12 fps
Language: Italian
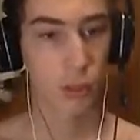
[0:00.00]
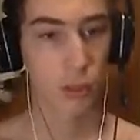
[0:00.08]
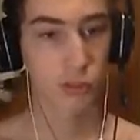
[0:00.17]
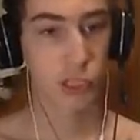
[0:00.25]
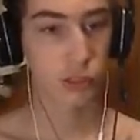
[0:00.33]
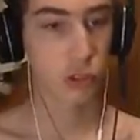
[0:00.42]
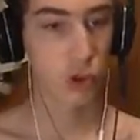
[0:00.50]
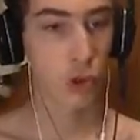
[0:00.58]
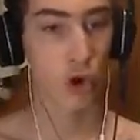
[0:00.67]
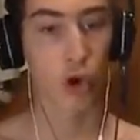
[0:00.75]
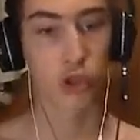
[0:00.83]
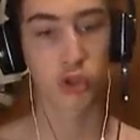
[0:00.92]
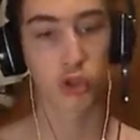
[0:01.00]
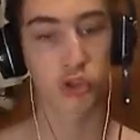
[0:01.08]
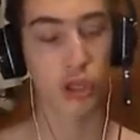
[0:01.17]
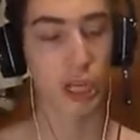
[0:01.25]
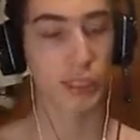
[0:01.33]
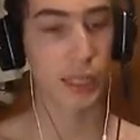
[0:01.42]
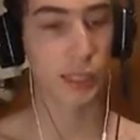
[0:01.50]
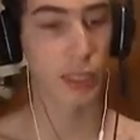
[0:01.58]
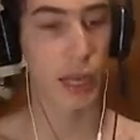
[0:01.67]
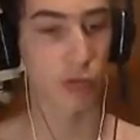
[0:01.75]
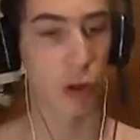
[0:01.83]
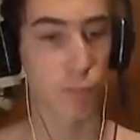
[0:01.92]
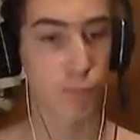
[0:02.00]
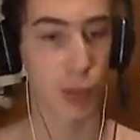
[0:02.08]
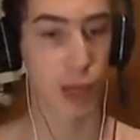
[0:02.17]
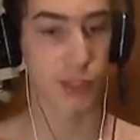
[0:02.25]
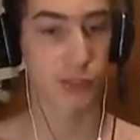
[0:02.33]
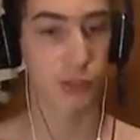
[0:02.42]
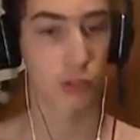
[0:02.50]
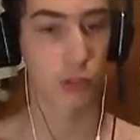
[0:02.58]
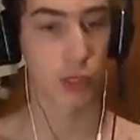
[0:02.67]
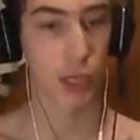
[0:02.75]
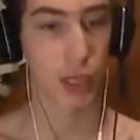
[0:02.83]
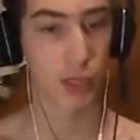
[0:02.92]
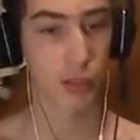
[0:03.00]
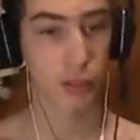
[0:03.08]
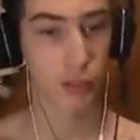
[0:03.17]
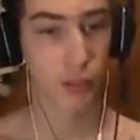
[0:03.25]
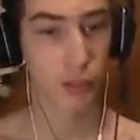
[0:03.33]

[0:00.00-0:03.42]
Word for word: Cioè, sono rotto, sto cadendo, cado a pezzi, ok.